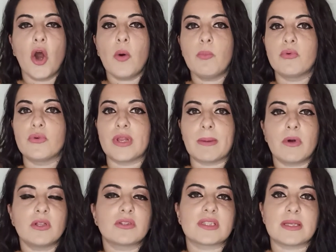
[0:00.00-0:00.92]
oppure
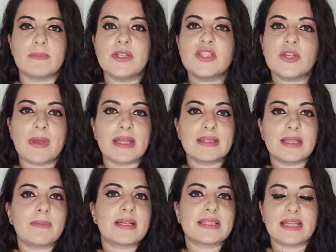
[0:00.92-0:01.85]
molto
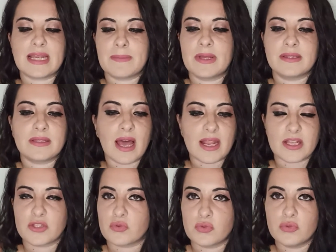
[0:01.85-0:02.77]
semplicemente basterebbe
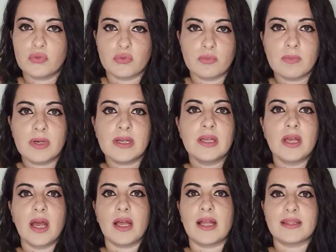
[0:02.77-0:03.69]
andare su YouTube,
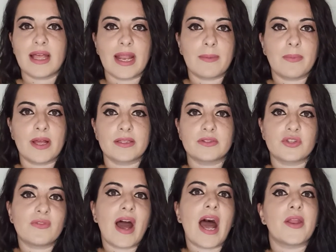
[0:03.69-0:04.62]
andare a, a
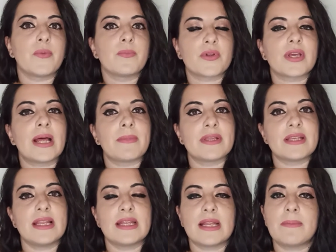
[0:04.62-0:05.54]
trovare un programma
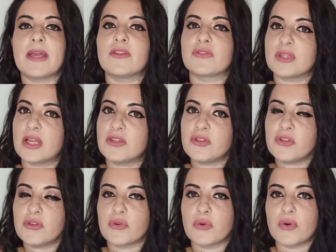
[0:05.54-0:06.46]
di allenamento strumento adatto a
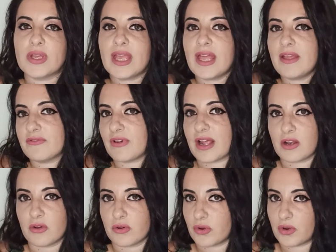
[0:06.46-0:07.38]
noi e
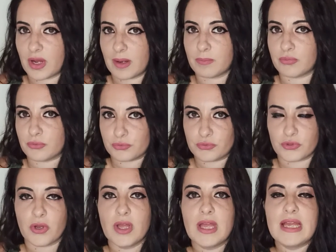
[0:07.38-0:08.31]
farlo
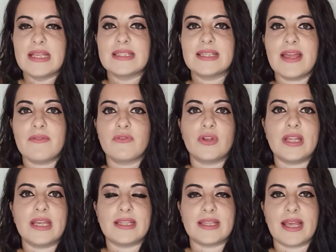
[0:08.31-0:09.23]
appunto. Se
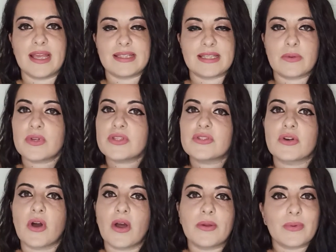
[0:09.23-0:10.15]
volete, se
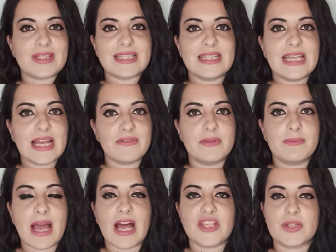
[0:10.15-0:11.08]
questa idea vi
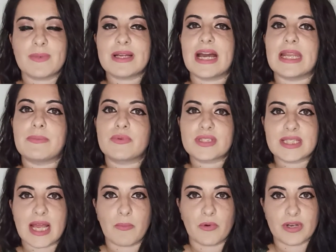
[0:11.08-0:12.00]
piace, magari
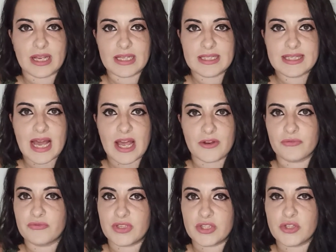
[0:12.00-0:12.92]
possiamo realizzare
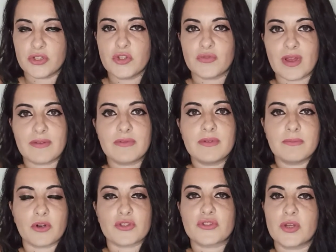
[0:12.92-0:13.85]
un video dove vi
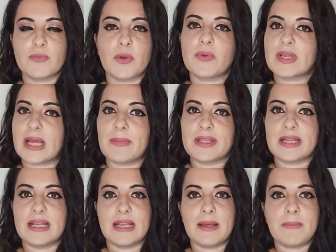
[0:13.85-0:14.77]
mostro il mio programma di
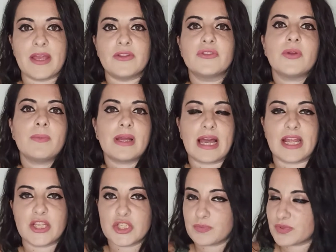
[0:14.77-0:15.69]
allenamento e
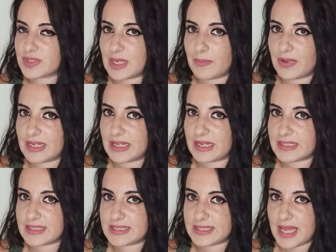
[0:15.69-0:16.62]
magari ci possiamo allenare
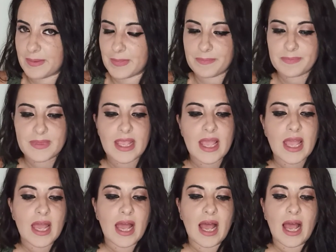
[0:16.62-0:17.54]
insieme.
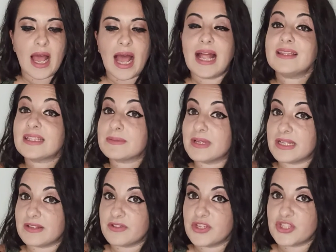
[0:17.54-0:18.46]
Altri
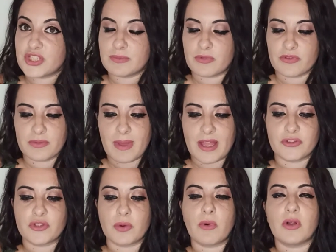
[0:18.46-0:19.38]
benefici di
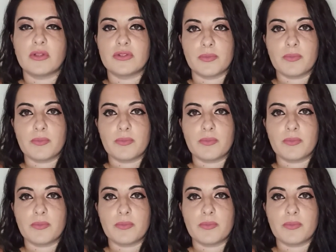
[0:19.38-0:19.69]
movimento molto